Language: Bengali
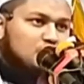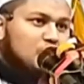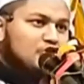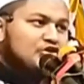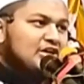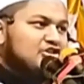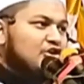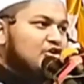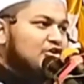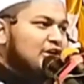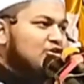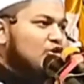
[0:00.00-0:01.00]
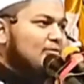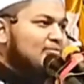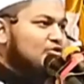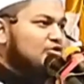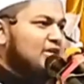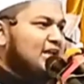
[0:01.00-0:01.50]
সঙ্গে সঙ্গে
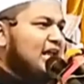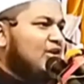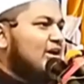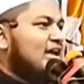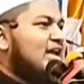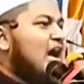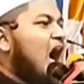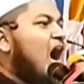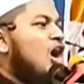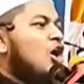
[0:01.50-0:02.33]
নমরুদের লইয়া